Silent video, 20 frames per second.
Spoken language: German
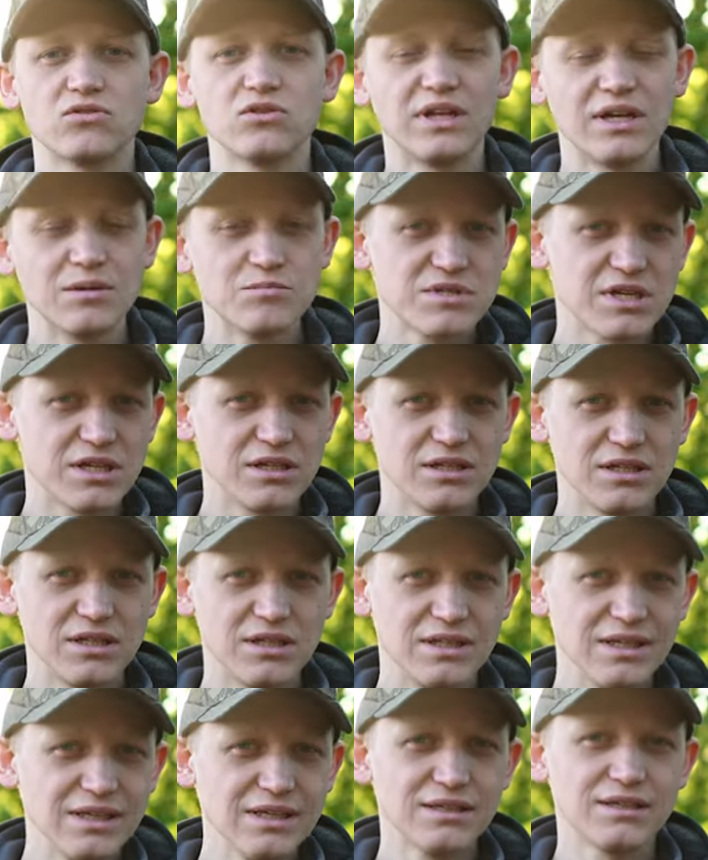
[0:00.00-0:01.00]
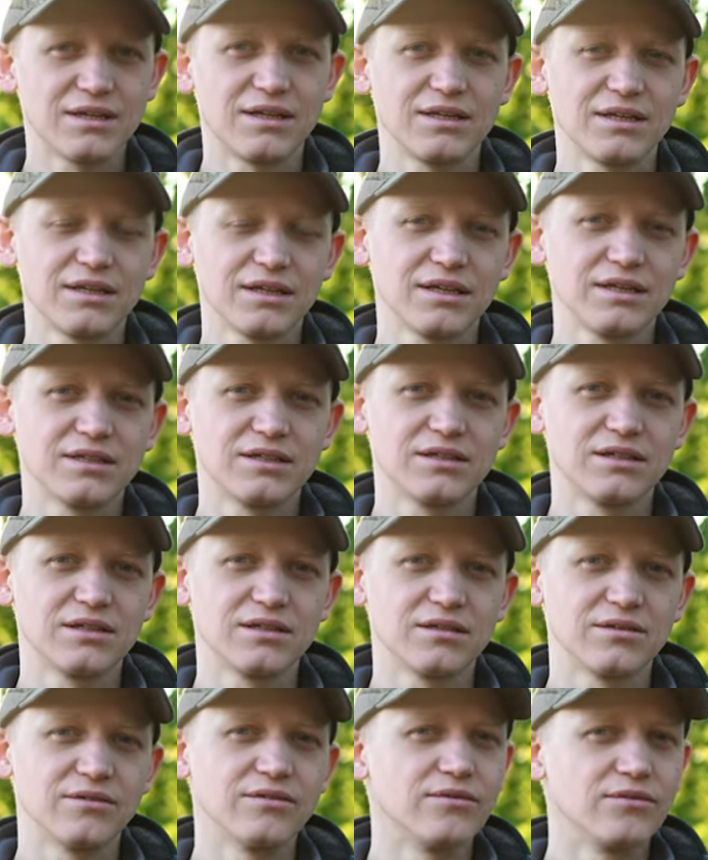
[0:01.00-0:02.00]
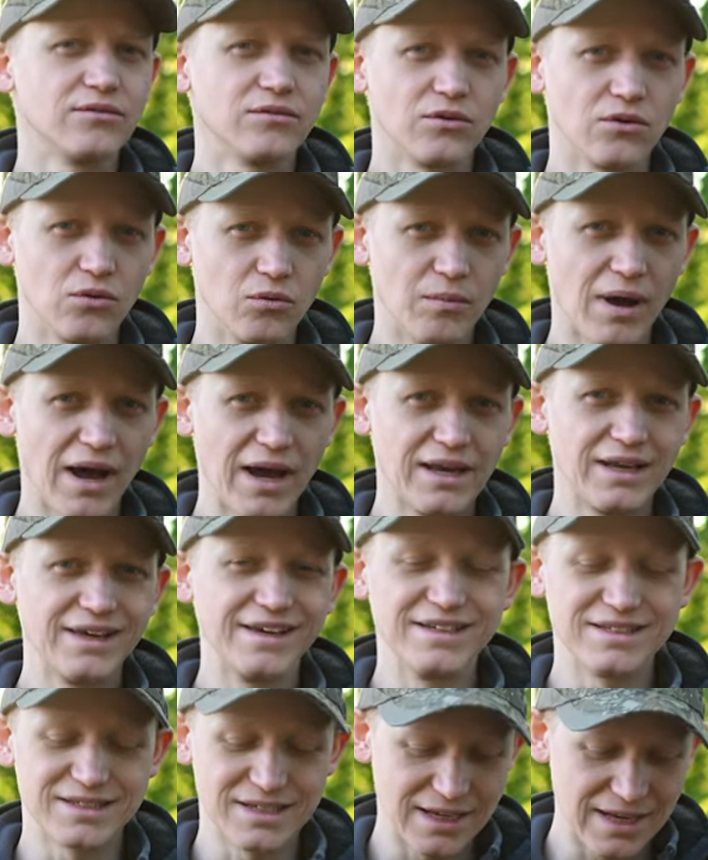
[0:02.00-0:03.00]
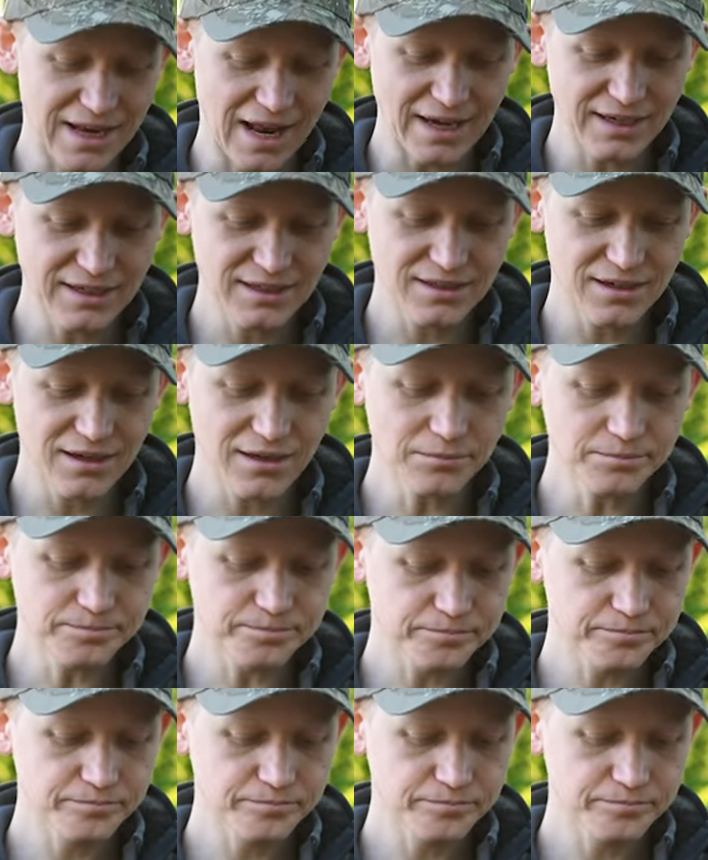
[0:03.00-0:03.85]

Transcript: Zu Zudem sind die digitalen Geräte um einiges leichter.